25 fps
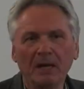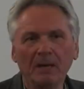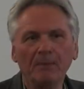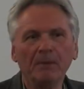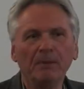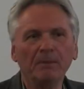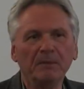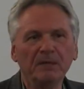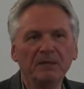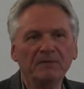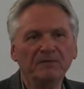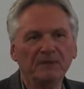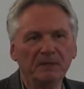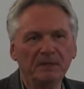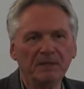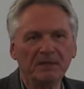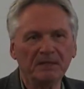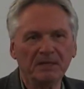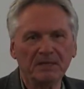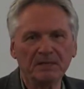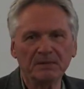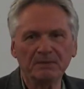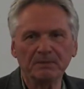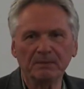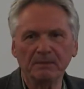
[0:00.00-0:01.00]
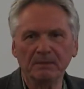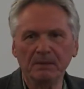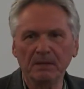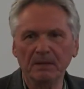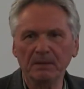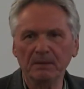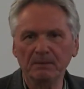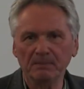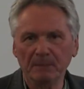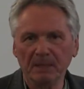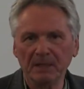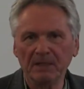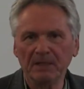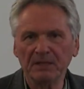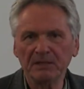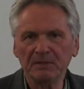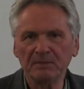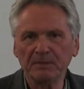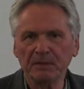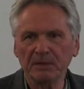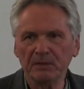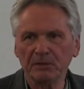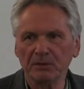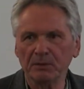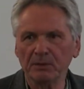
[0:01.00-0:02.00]
habe mich, wenn ich das äh, mal ganz
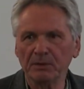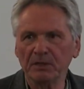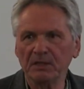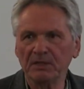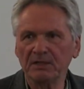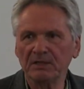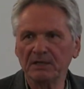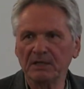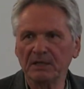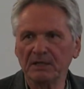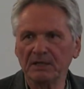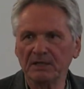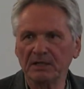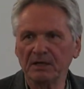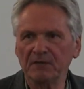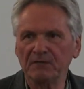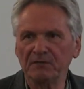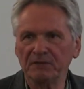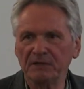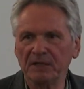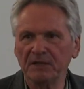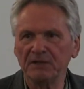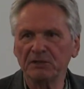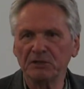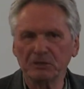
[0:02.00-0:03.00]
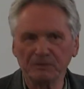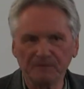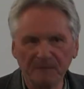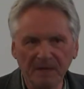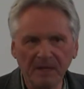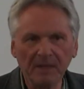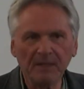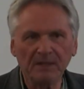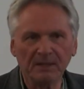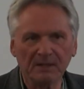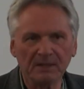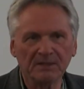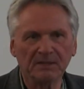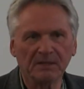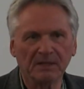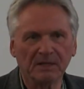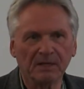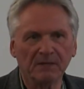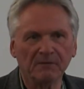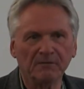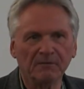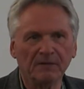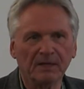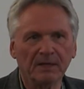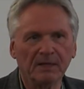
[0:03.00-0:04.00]
persönlich sagen darf, ganz schwer
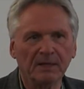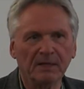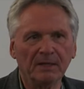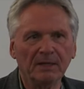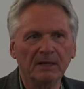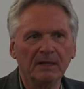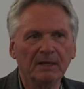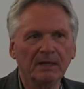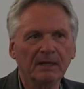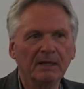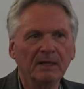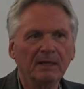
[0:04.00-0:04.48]
getan, weil,